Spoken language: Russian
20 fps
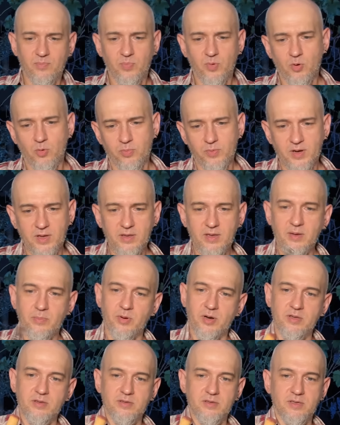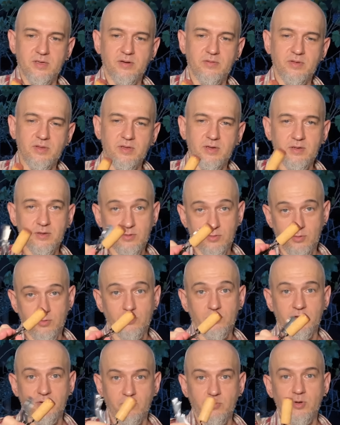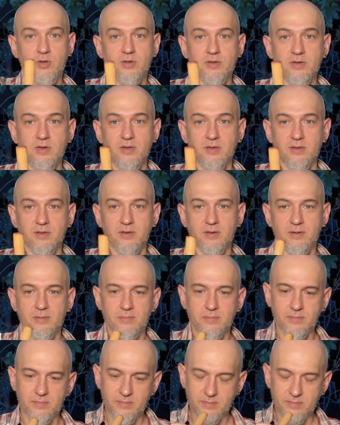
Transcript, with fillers: Пробка не брендированная, но довольно длинная.